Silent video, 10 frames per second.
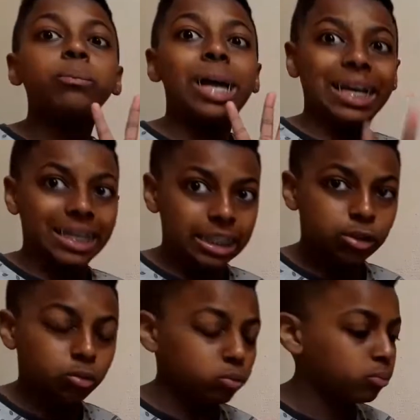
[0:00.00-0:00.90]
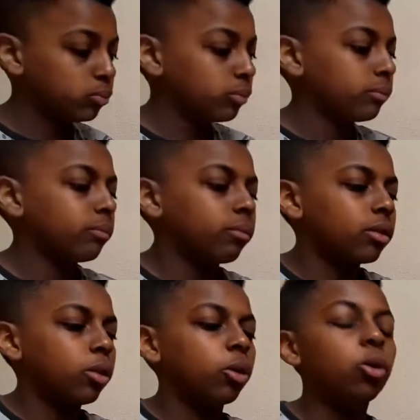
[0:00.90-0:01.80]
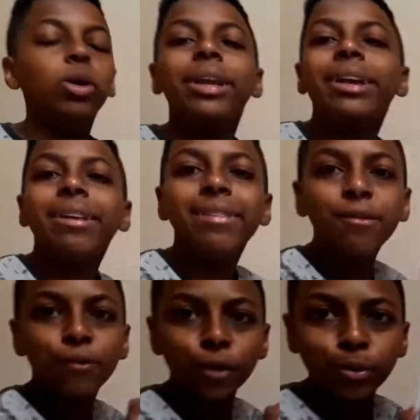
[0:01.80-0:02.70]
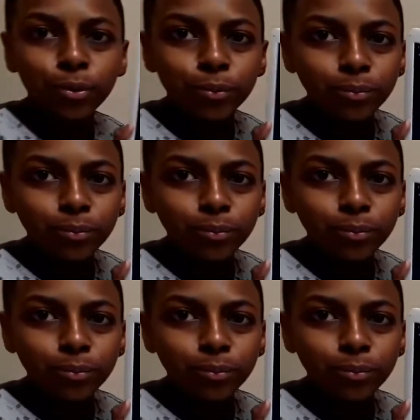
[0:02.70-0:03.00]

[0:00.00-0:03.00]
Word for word: Ai, isso. Olha esta foto.